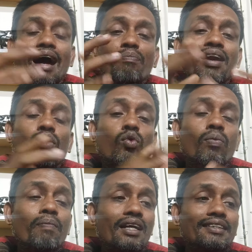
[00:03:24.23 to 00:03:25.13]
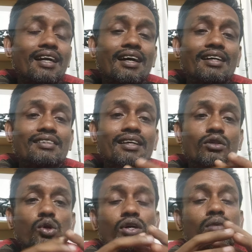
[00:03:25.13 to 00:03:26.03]
আপনারা গ্রুপ মালিক যারা আছেন
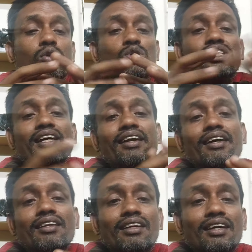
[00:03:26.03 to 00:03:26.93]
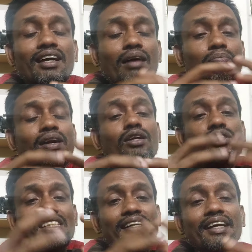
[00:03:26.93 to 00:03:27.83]
শৌখিন মৎস্য শিকারী খাতায় আপনারা
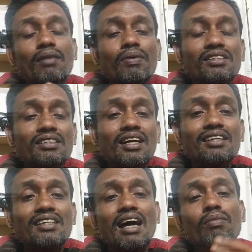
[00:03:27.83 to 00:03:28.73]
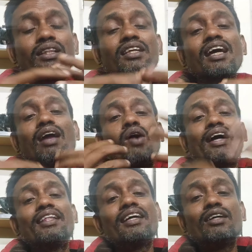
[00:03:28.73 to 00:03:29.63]
সিনিয়র পার্সন যারা আছেন আমার থেকে আরও
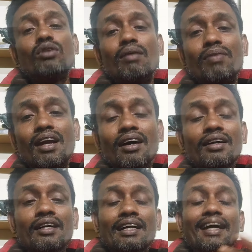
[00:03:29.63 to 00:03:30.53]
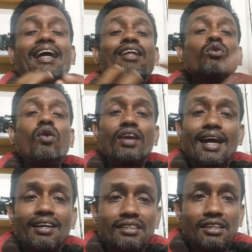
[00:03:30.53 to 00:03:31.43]
আগে থেকে কিন্তু আপনারা এই আন্দোলনে
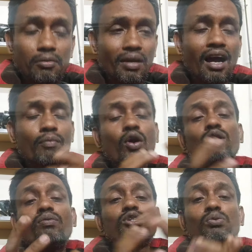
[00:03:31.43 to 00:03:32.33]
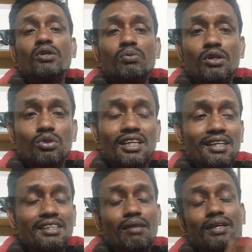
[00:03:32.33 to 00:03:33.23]
আছেন আমি হয়তো বা জুমা জুমায় দুই দিন
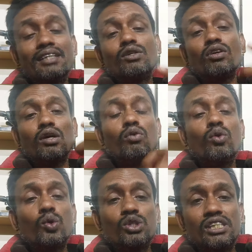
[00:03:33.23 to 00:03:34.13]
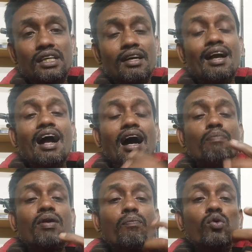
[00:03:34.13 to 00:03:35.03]
আছি আমি এই যে কথাগুলো করছি
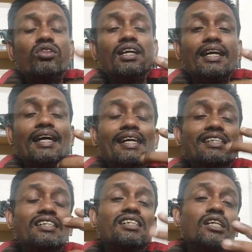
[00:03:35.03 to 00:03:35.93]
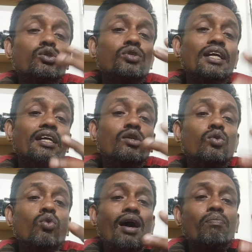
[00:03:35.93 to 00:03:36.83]
আপনারা প্রত্যেকে এই জিনিসটা যদি
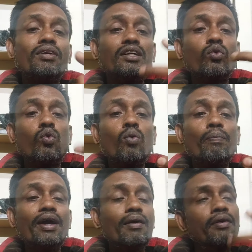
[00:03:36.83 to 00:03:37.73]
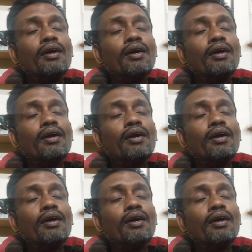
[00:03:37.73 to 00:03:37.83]
একটু আপনাদের গ্রুপে